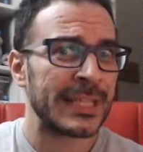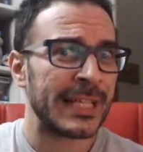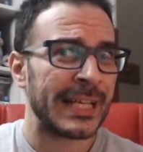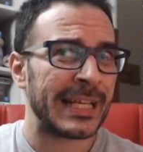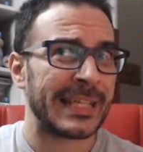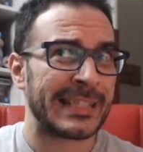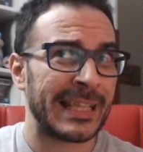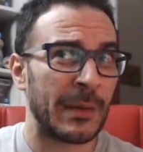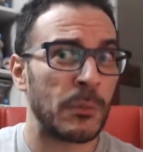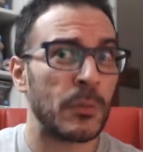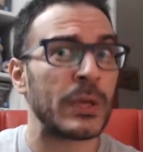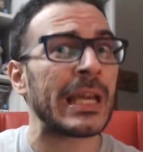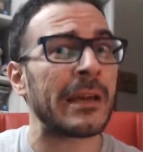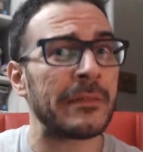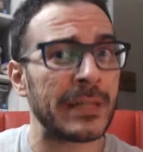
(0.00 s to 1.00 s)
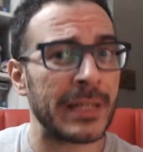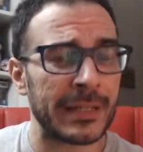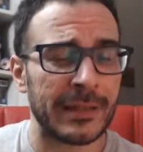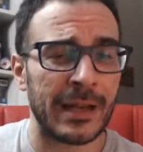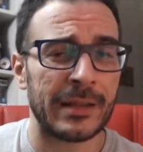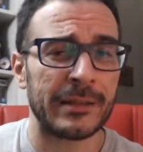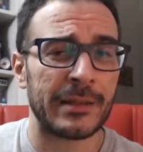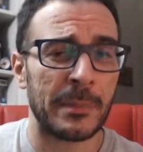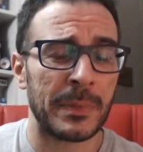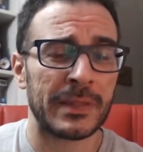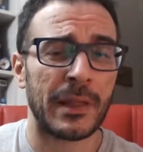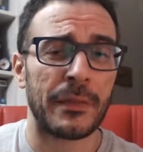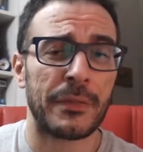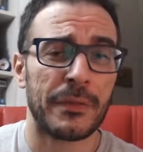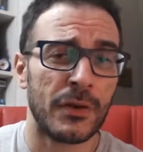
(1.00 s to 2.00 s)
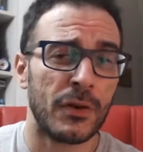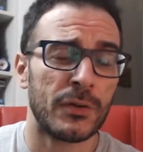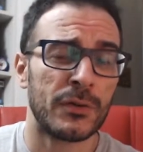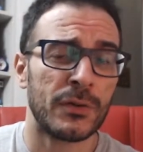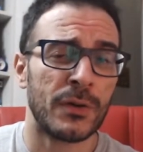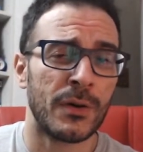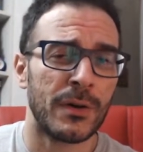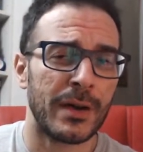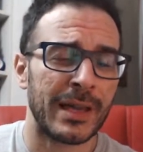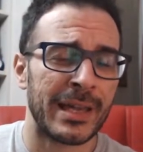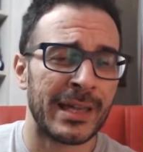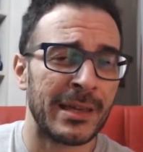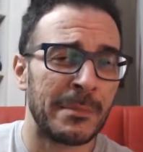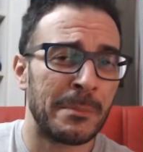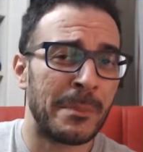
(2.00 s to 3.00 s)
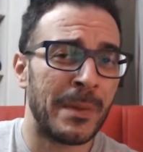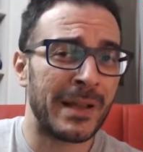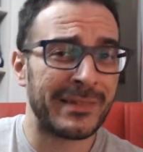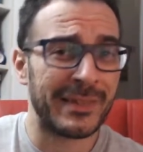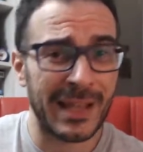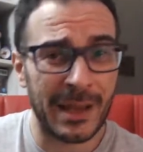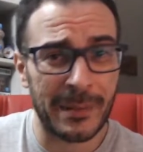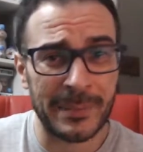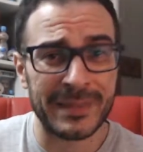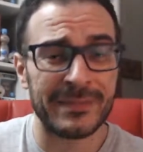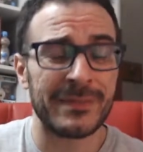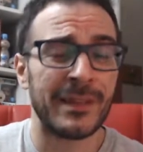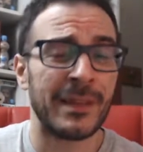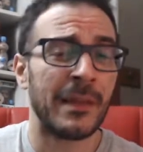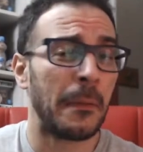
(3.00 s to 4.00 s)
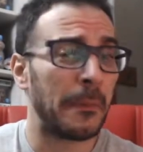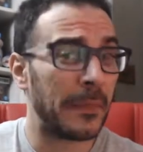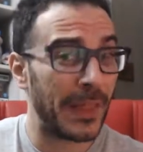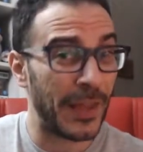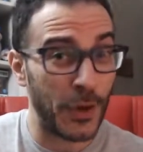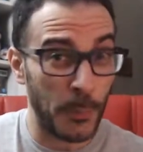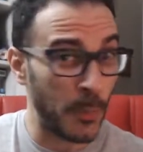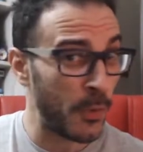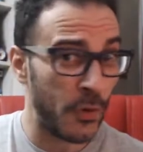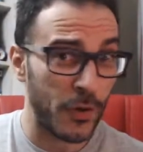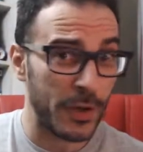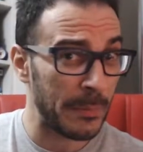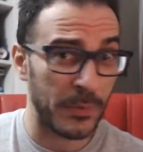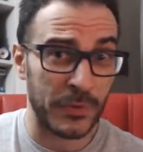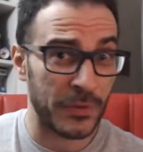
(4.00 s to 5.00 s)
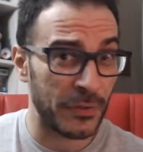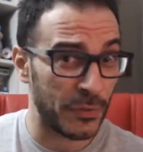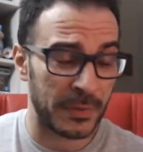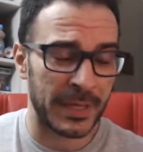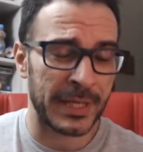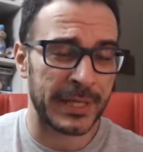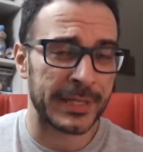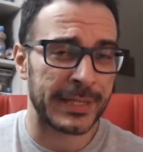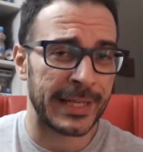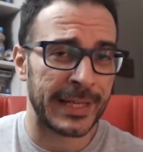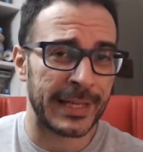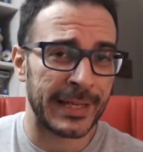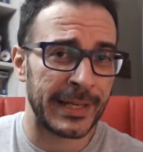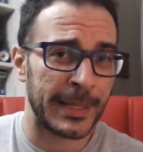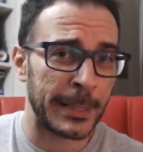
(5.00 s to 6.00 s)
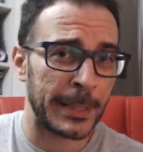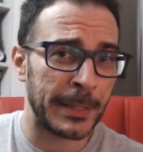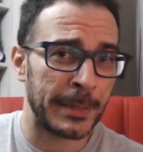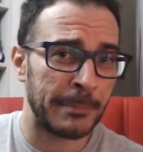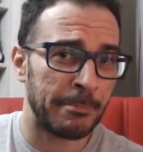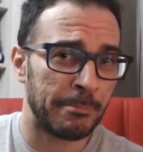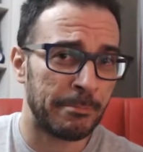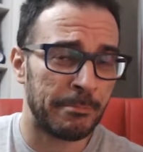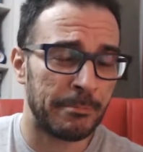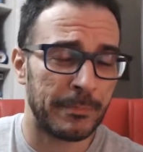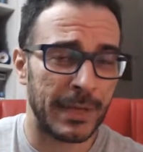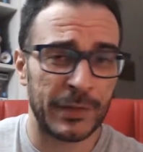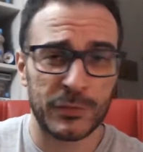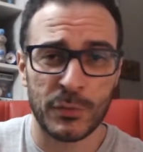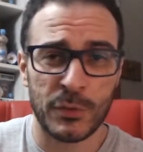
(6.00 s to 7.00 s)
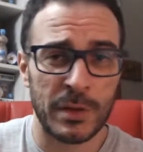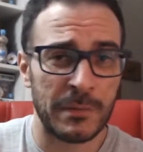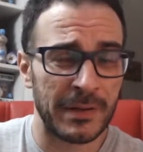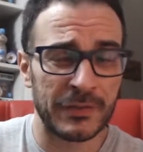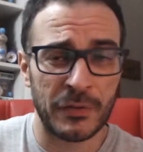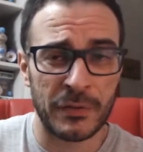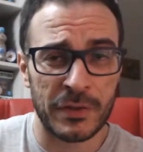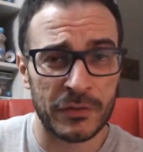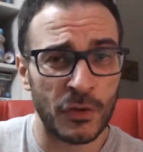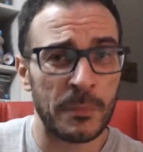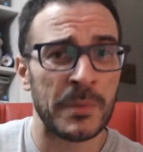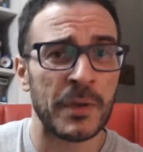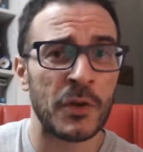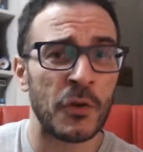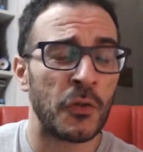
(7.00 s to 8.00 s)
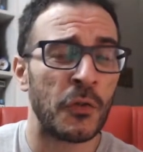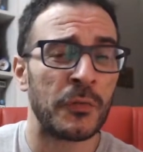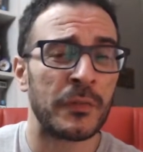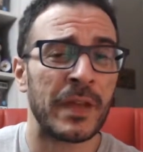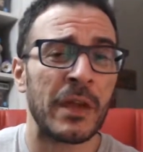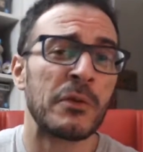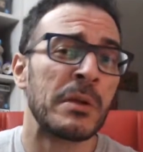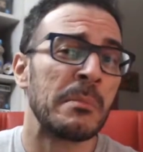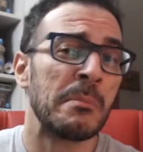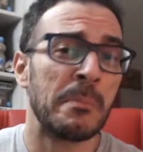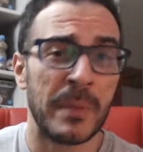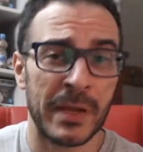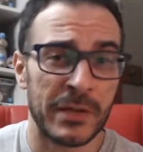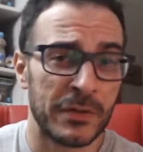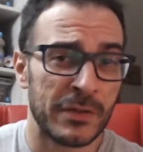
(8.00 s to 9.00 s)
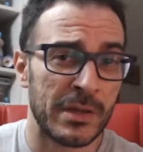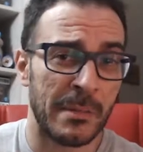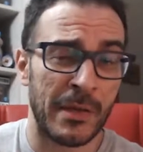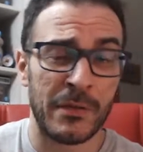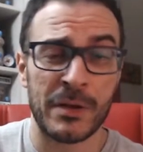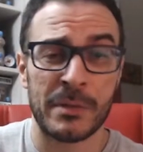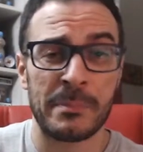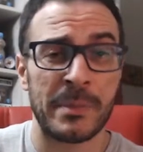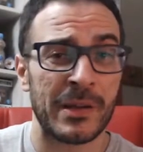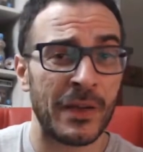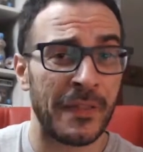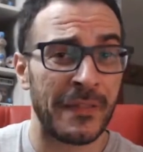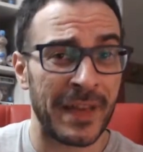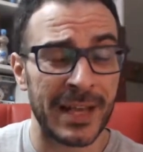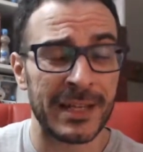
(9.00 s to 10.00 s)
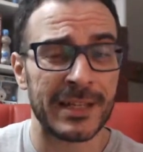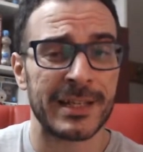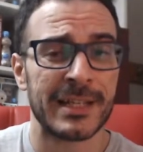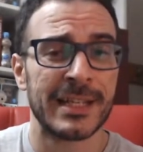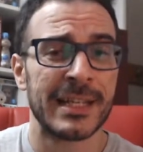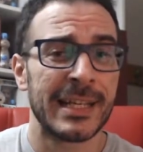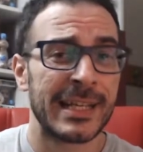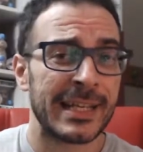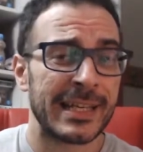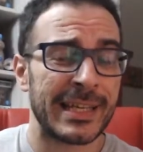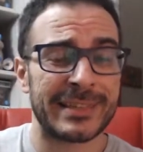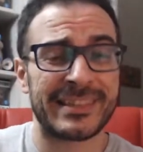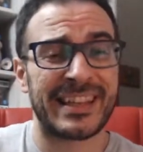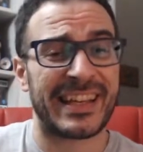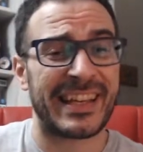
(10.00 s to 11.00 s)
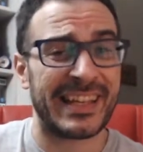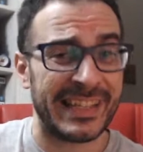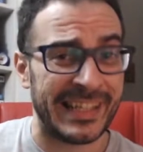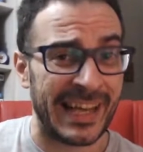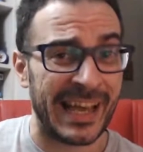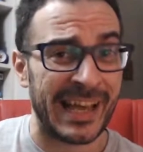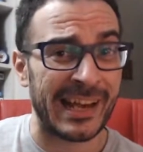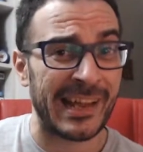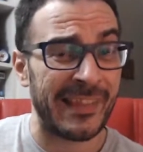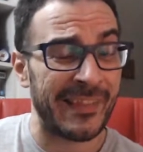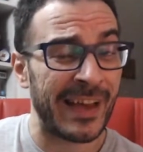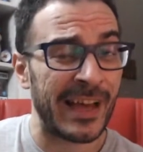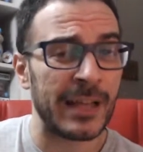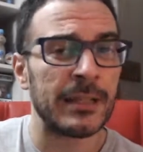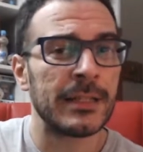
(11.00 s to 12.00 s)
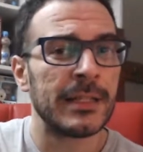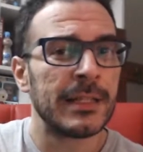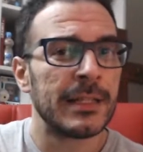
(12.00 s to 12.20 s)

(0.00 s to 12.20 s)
está muy abierta la interpretación, ¿no? Y básicamente, de lo poco que he podido ver, em, es un universo distópico donde hay un imperio llamado el Imperio Adal, y este general Adal